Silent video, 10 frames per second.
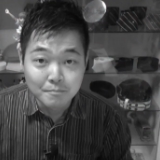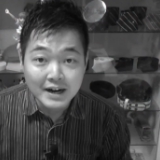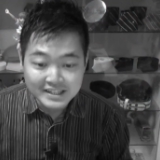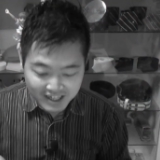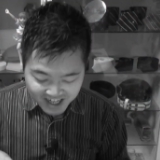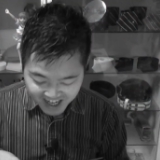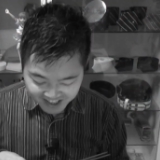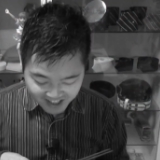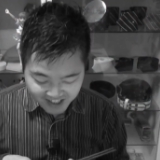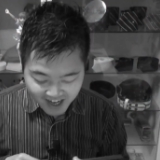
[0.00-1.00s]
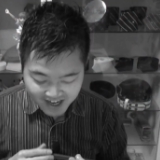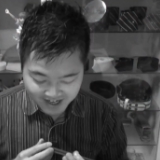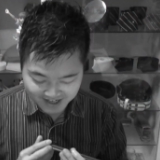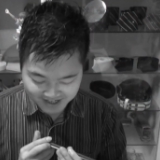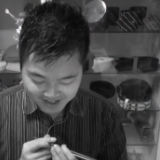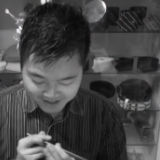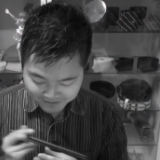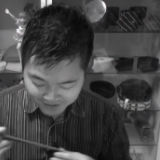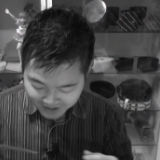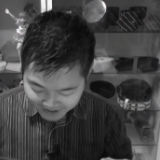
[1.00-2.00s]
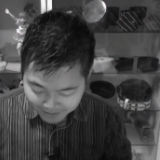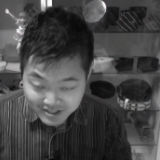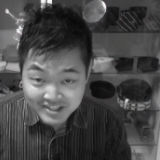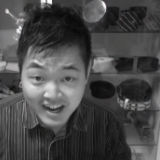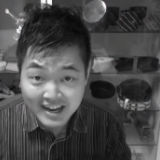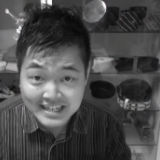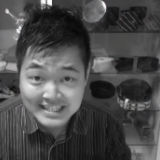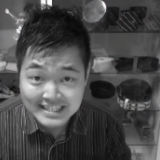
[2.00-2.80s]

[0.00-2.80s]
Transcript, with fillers: またレンゲないうわ食べづらい